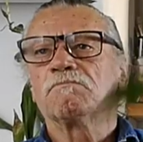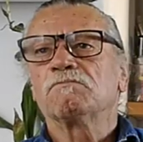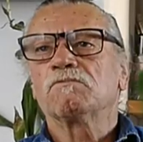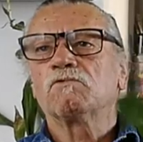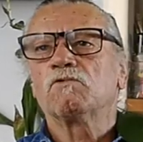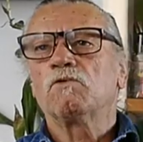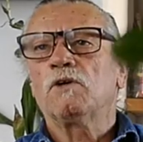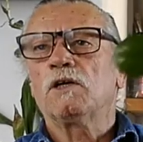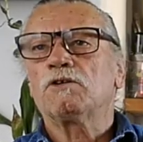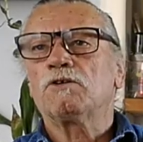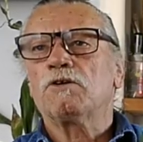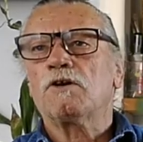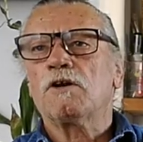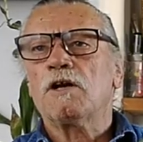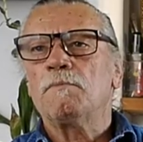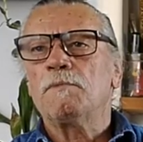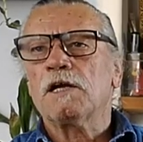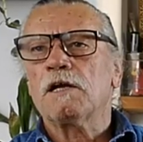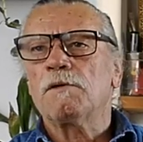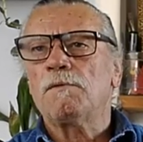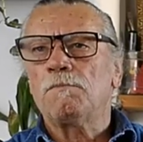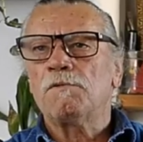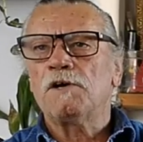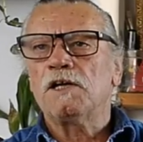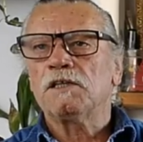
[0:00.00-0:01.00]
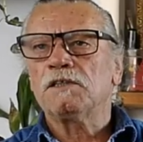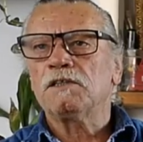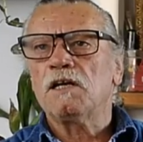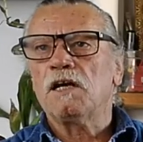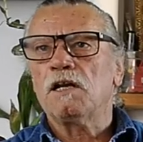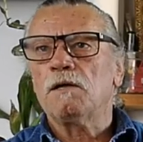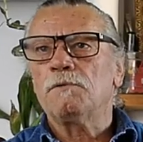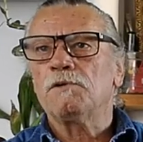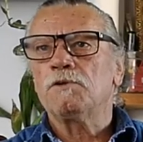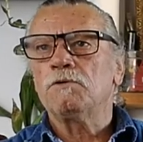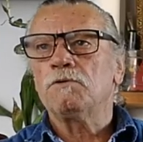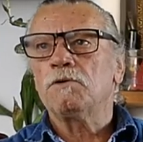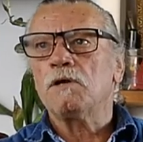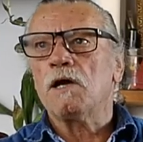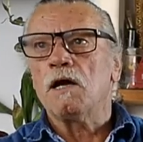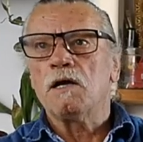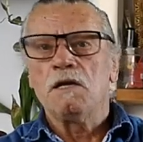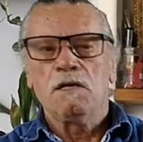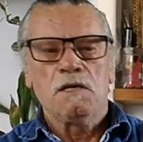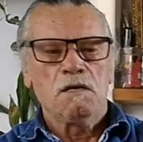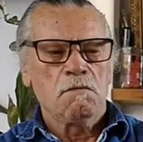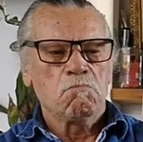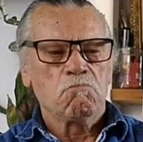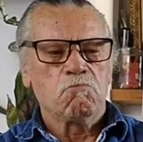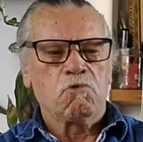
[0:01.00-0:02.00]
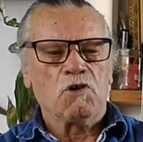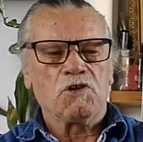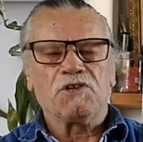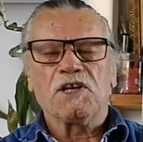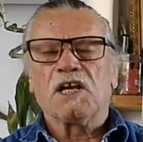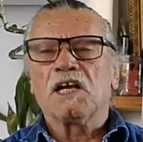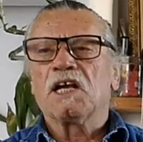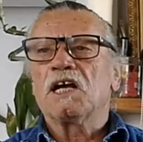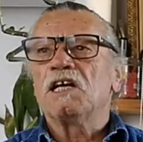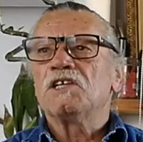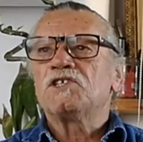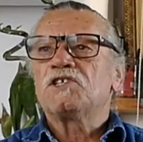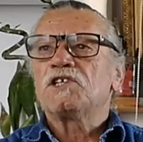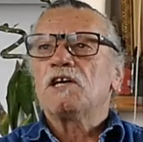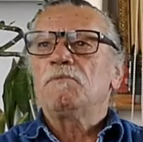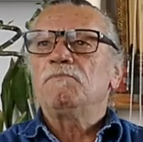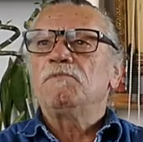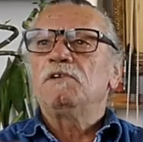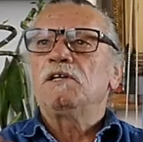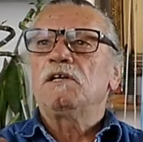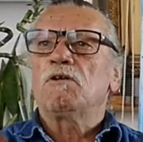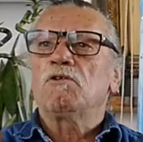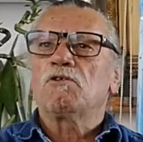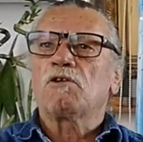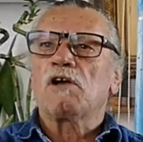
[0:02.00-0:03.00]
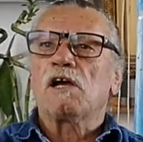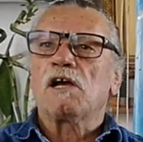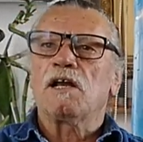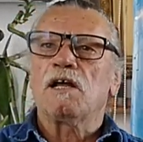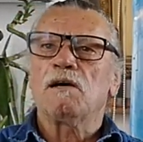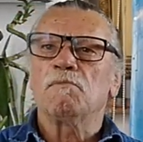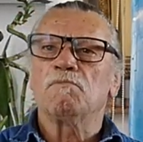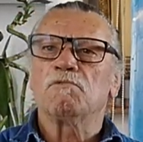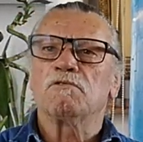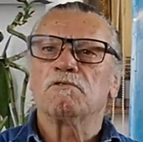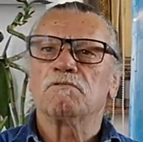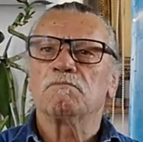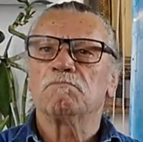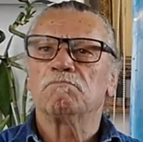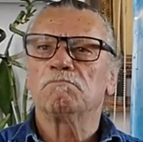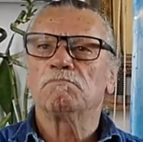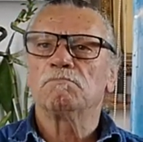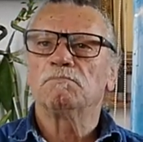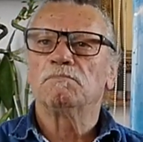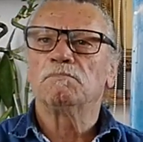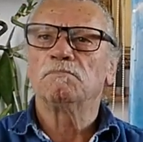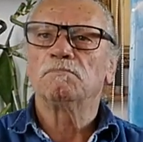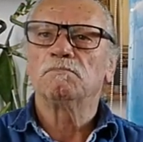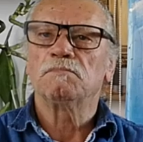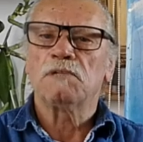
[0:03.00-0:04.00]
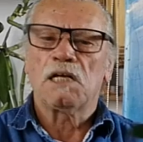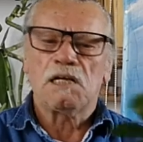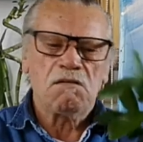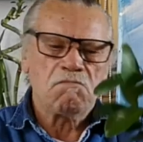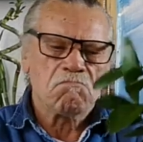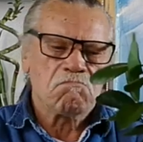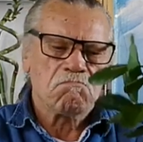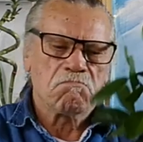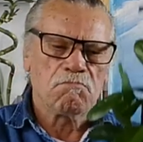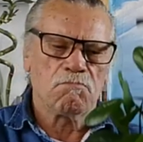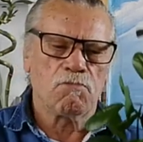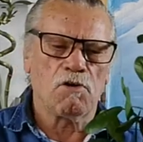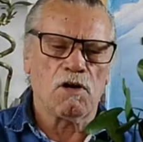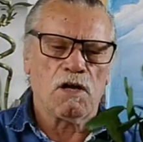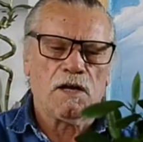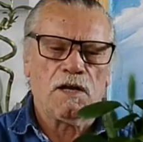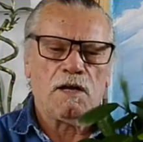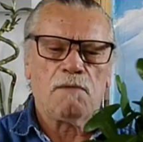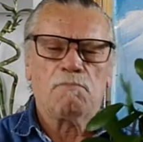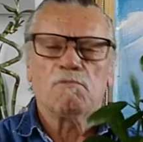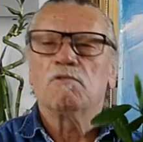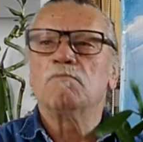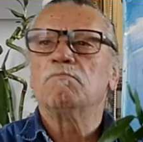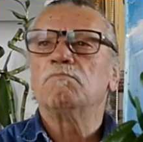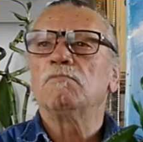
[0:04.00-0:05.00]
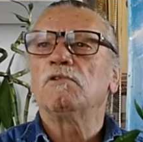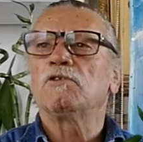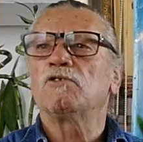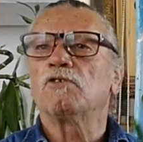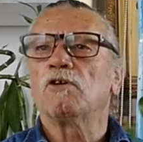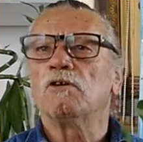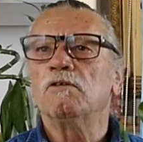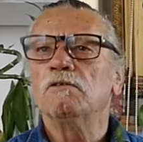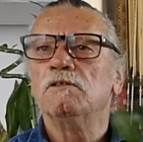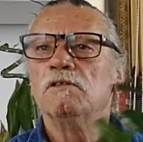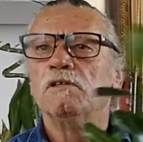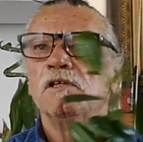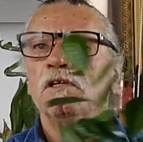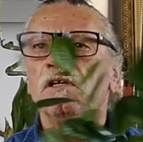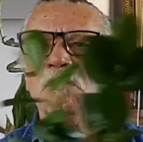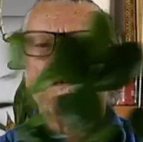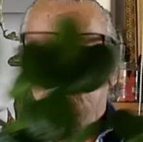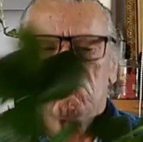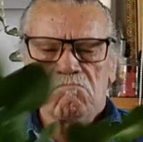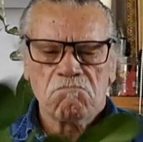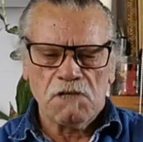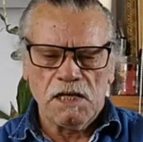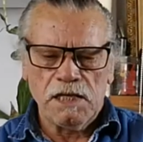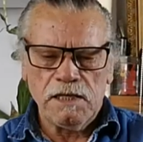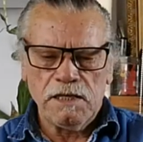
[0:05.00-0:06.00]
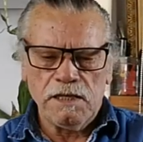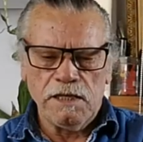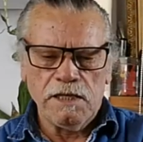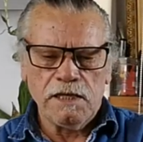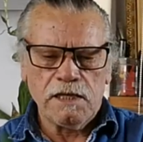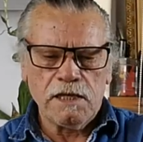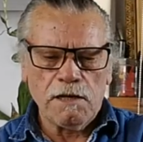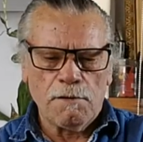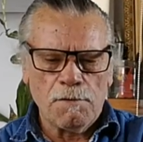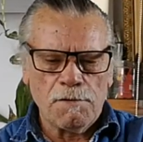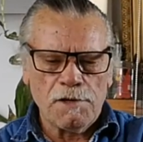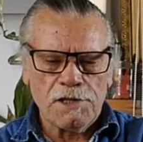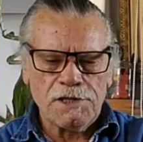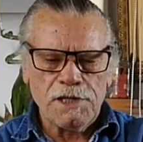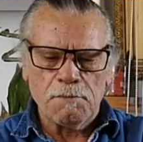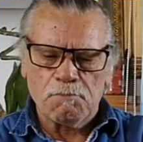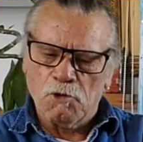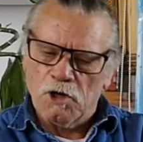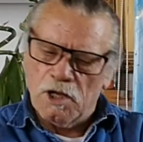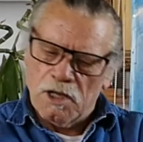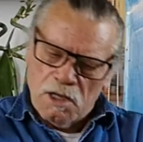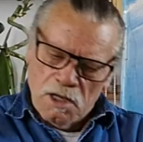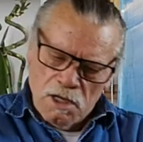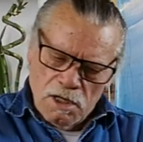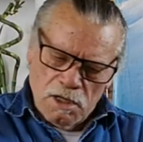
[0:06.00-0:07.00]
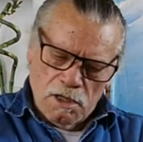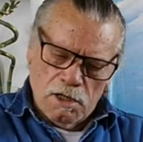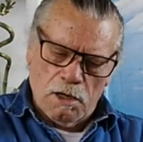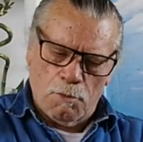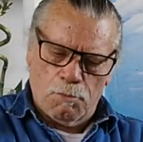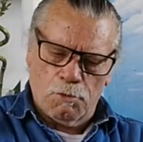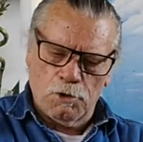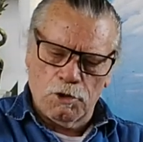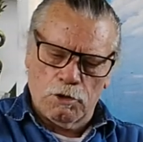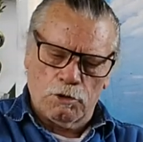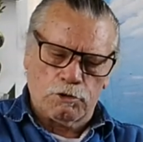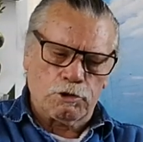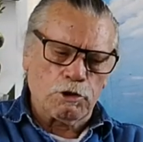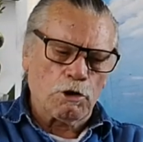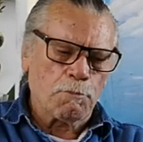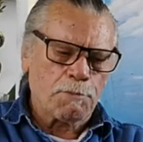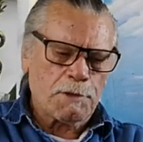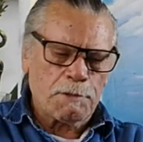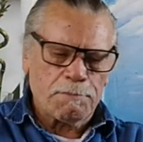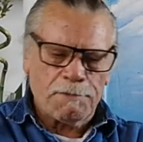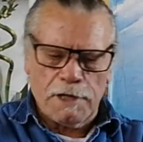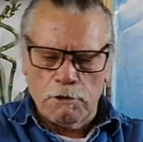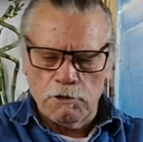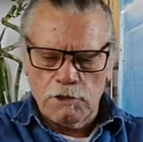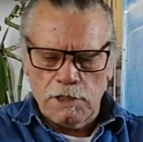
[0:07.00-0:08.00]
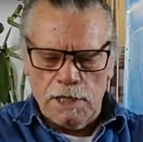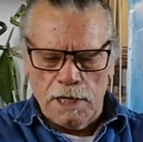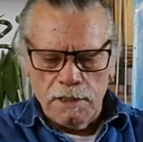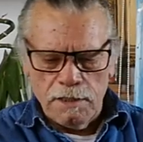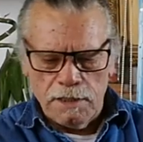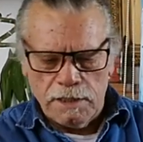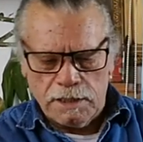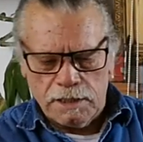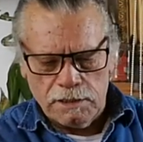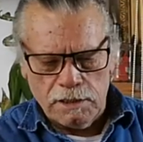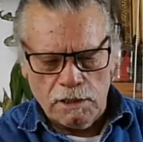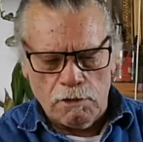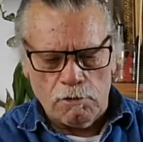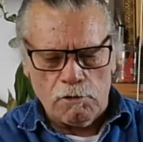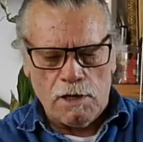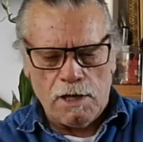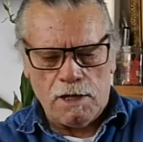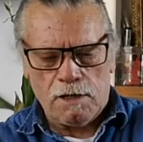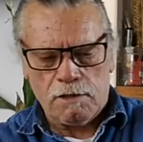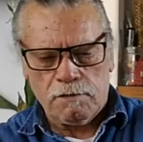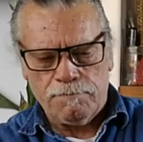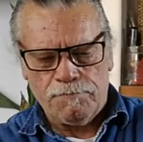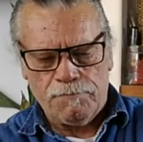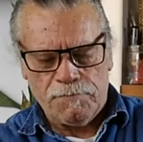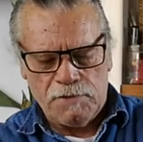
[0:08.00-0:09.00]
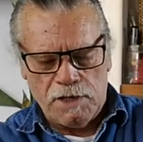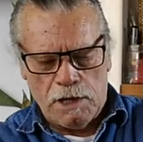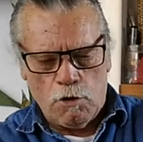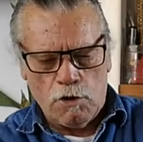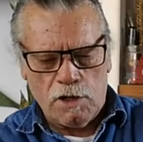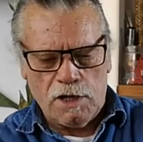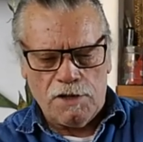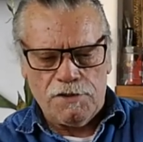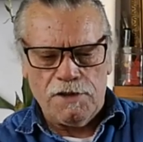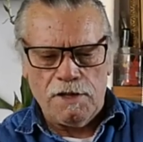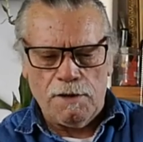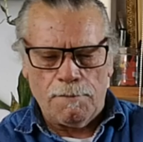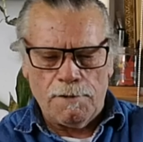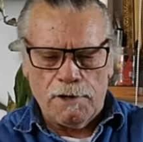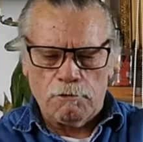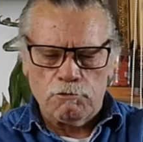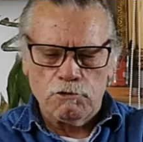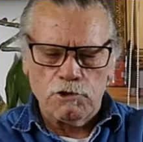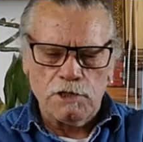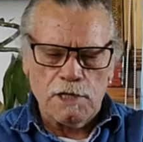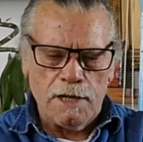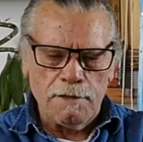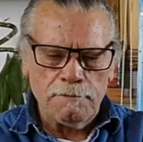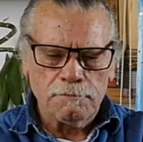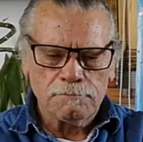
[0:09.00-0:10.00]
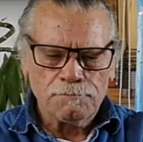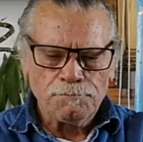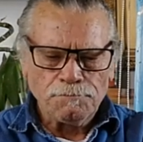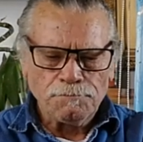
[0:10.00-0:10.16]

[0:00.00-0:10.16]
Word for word: Cuatro ramas que vamos a tirar a la basura. Pues si enganchan, mira lo que ganamos. ¿eh? Pues ganamos un montón. ¿eh? ¿Y qué vamos a hacer? Pues, pues los, tengo preparados ya, he quitado las, hojas de abajo ya.